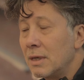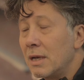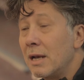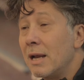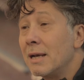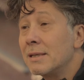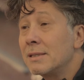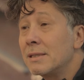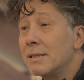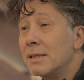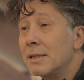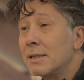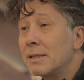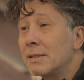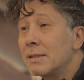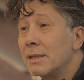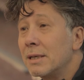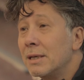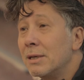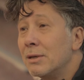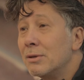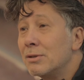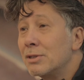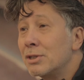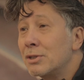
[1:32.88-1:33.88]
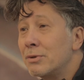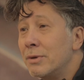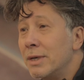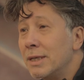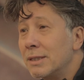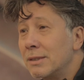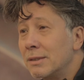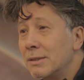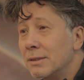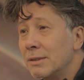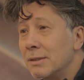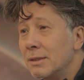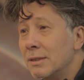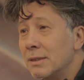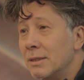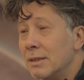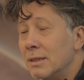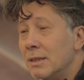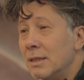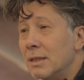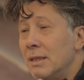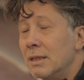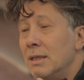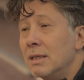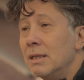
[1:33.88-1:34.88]
Classics Illustrated.
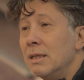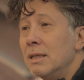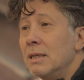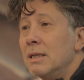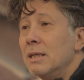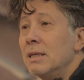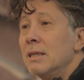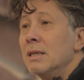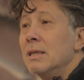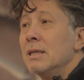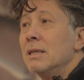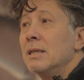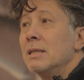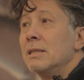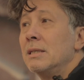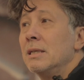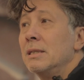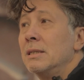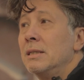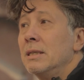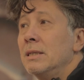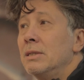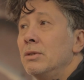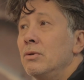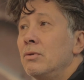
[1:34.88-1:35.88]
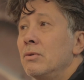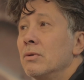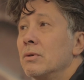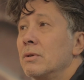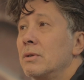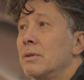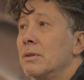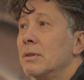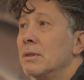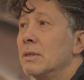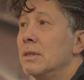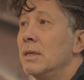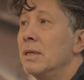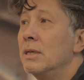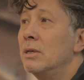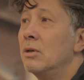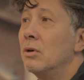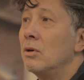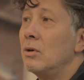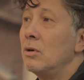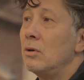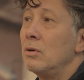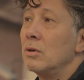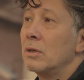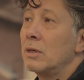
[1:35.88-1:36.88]
C'était donc des
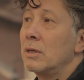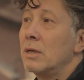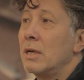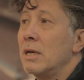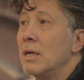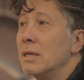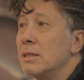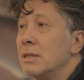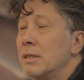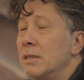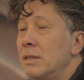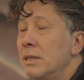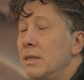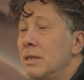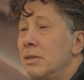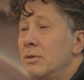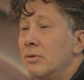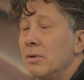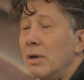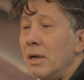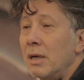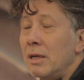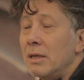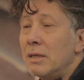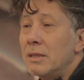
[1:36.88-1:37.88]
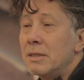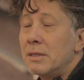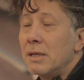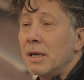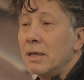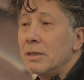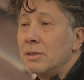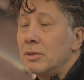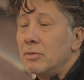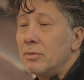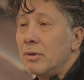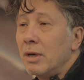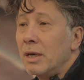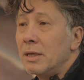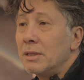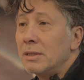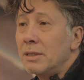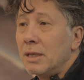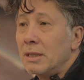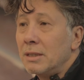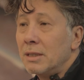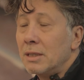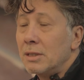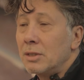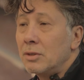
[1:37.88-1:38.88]
grands classiques de la littérature
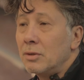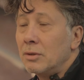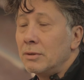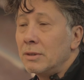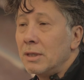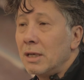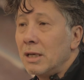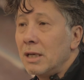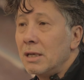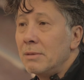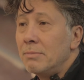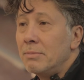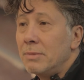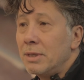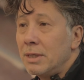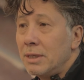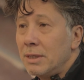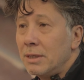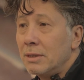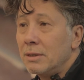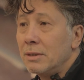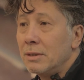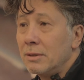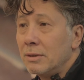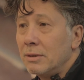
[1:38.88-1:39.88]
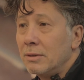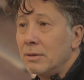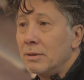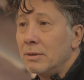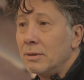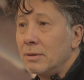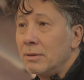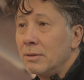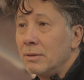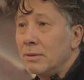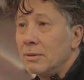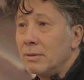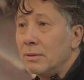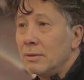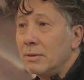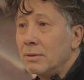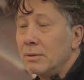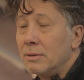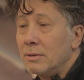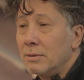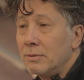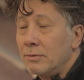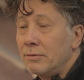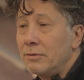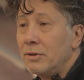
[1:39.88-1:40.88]
internationale, mais
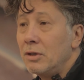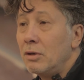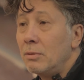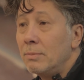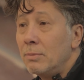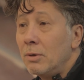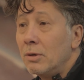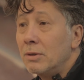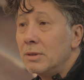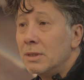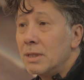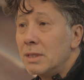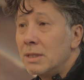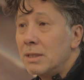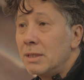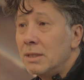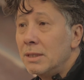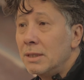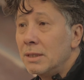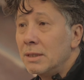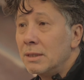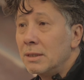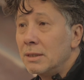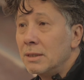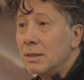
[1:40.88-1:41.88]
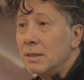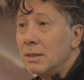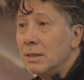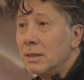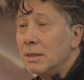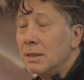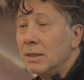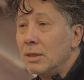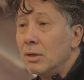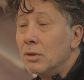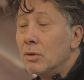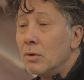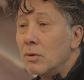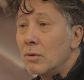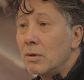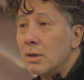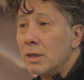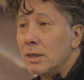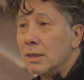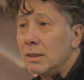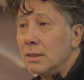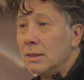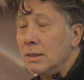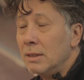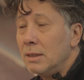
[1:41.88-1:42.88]
euh, faits en bande dessinée et en
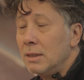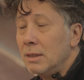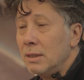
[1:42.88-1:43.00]
anglais.